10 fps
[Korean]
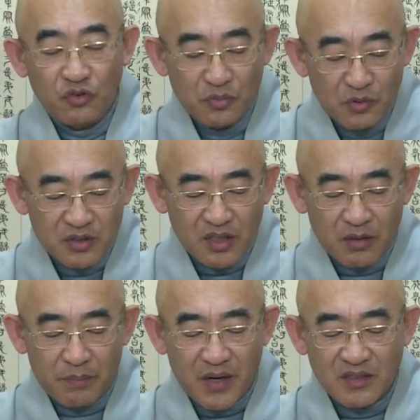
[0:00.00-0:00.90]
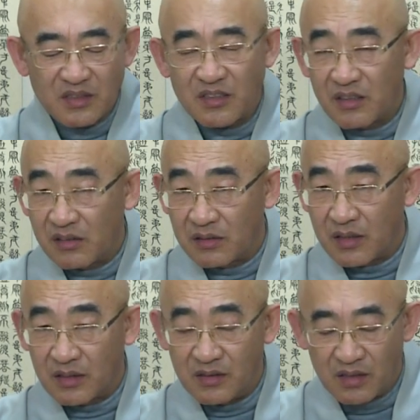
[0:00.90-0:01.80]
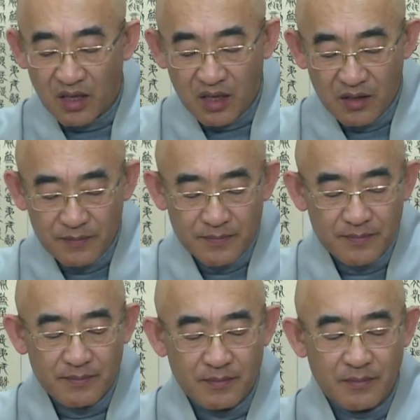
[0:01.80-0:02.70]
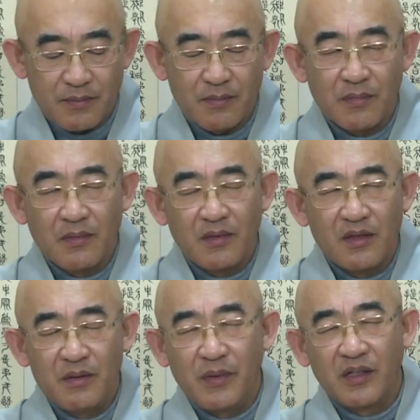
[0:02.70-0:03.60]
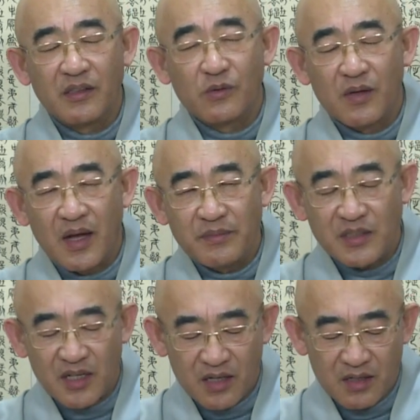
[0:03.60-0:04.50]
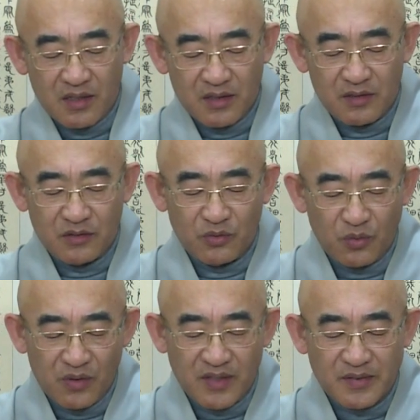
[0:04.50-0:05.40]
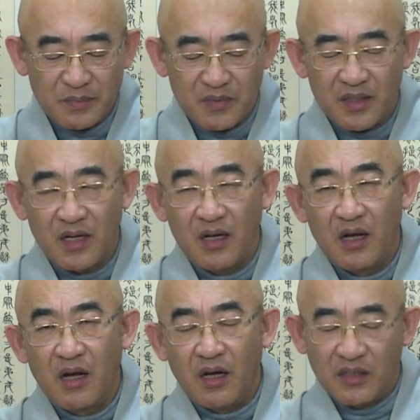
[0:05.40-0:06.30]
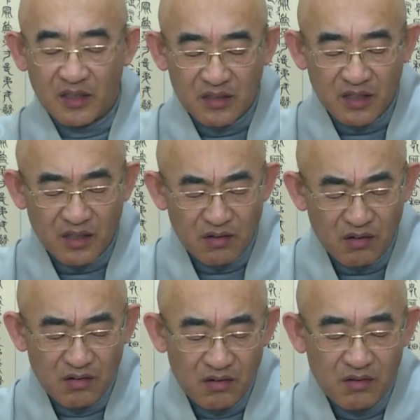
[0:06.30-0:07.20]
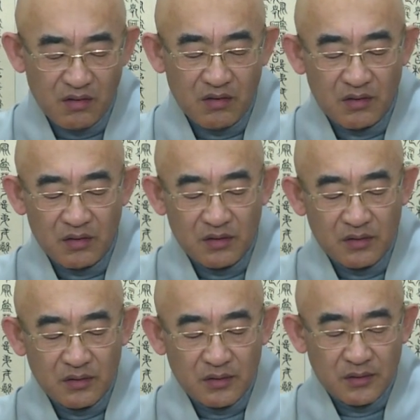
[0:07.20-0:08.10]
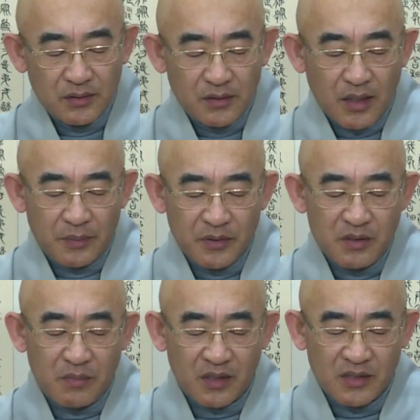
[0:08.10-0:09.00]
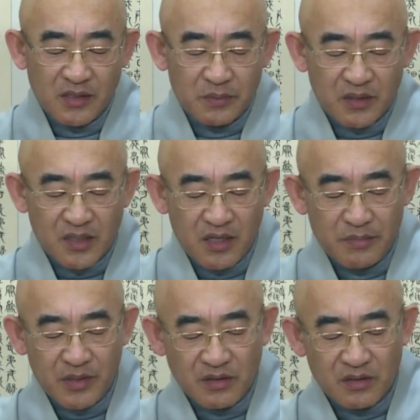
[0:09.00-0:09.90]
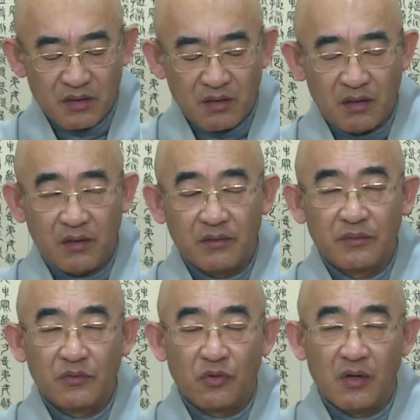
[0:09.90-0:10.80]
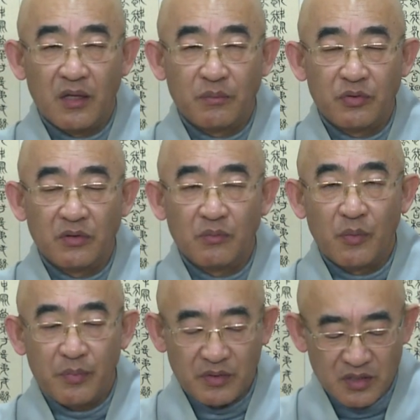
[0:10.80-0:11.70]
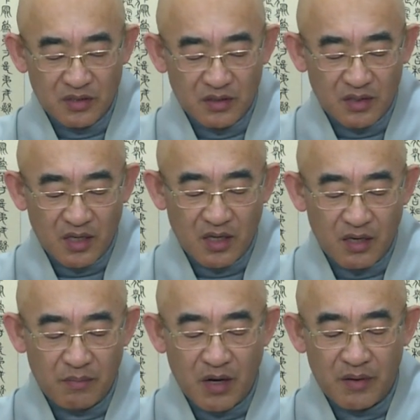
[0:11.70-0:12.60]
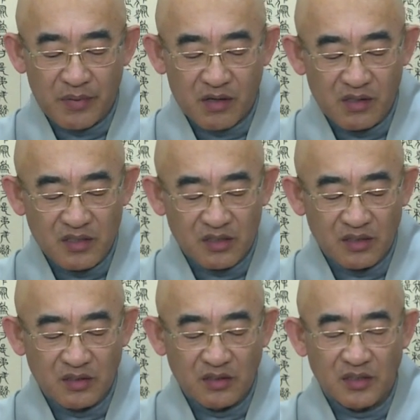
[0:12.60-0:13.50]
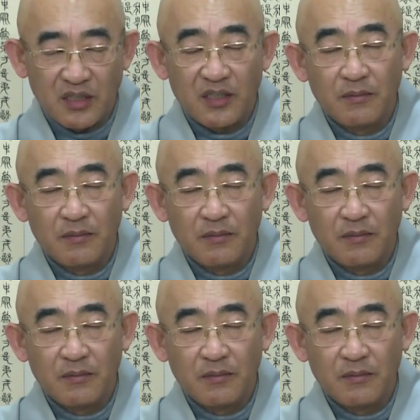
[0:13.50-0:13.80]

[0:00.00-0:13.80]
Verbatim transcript: 유모차에 박스 실어서 가던데 이 말들 깜짝 놀랐습니다. 아, 네, 그래요? 아버님 아들 집에 살면서 돈 한 푼 못 보시는 게 마음에 걸리셨는지